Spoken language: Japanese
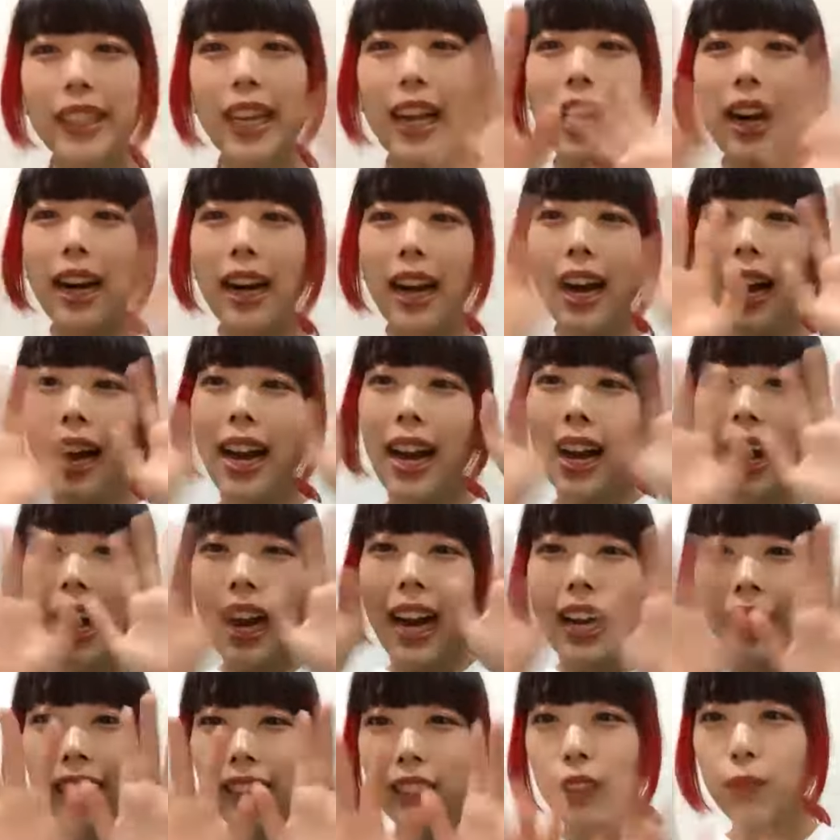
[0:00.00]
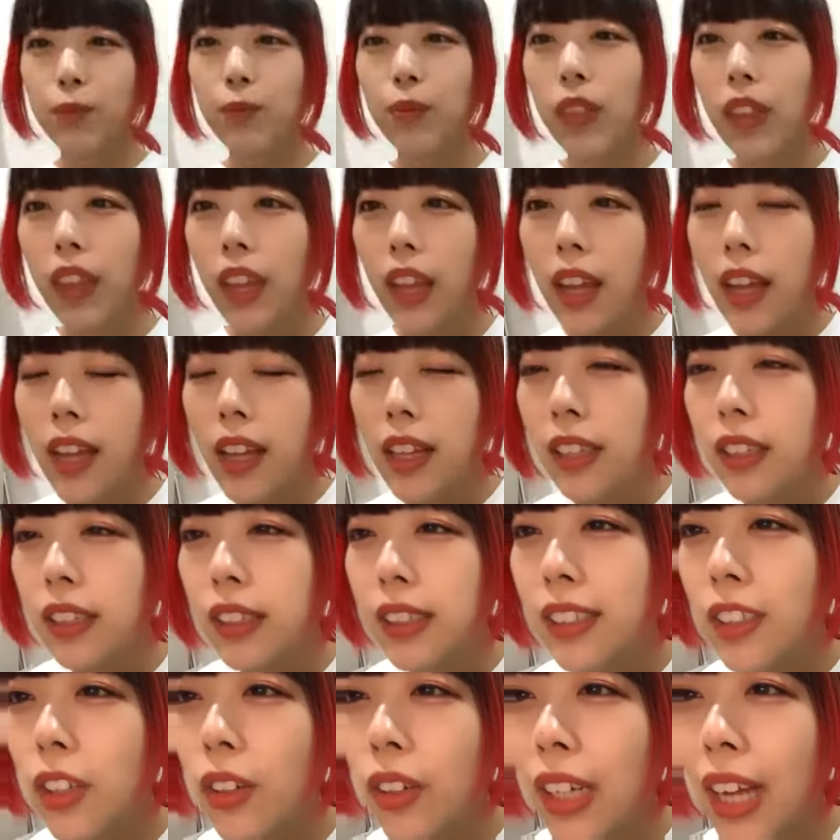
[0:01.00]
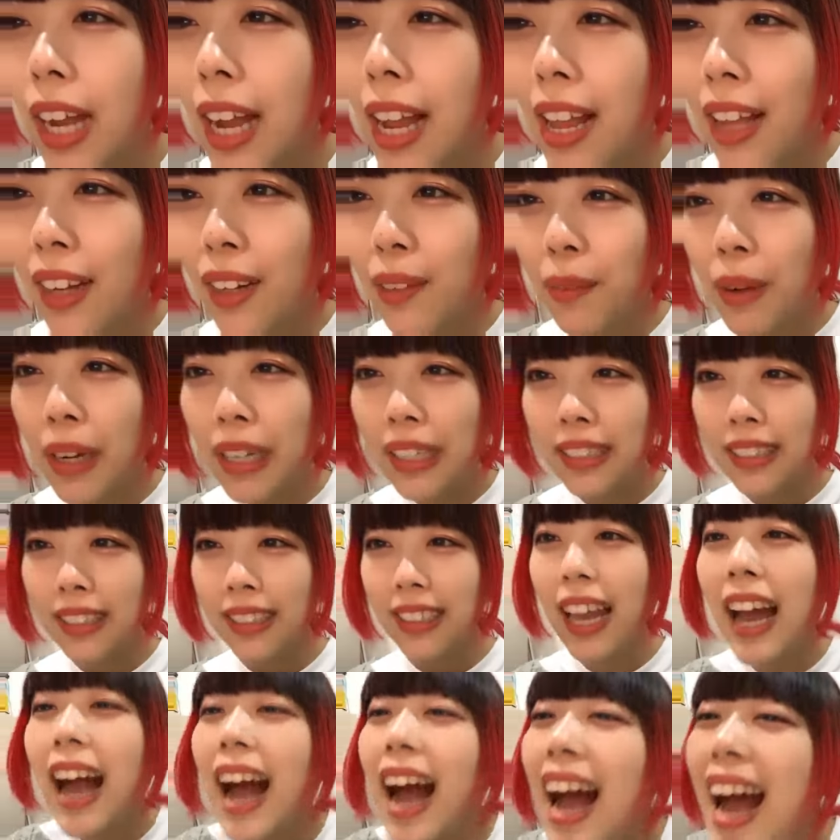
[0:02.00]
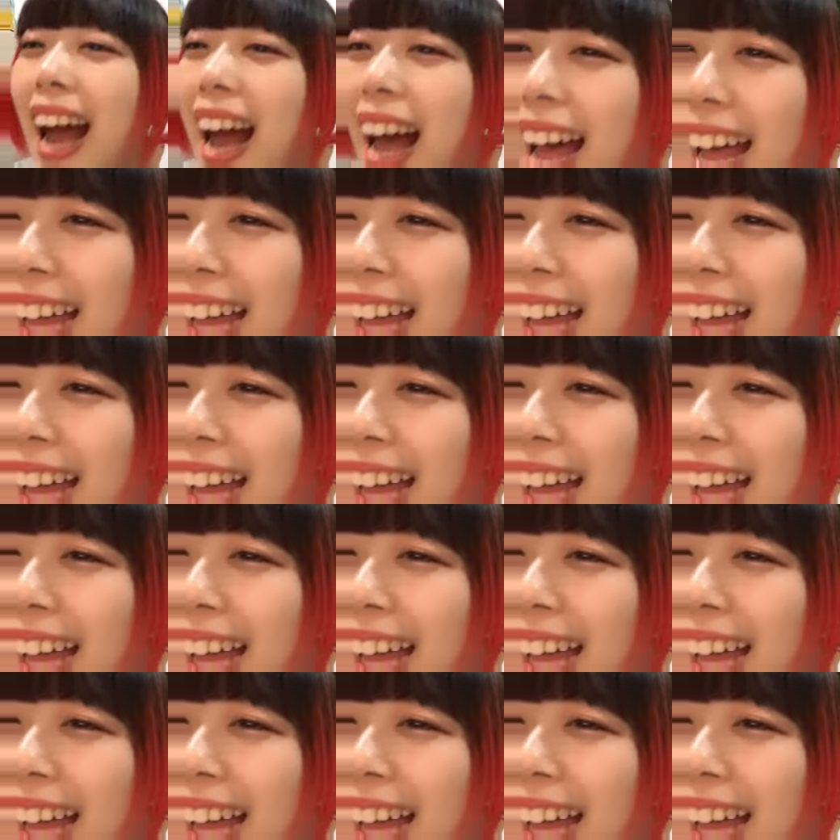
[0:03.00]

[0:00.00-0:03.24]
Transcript: ちゃんはいストーカーやりました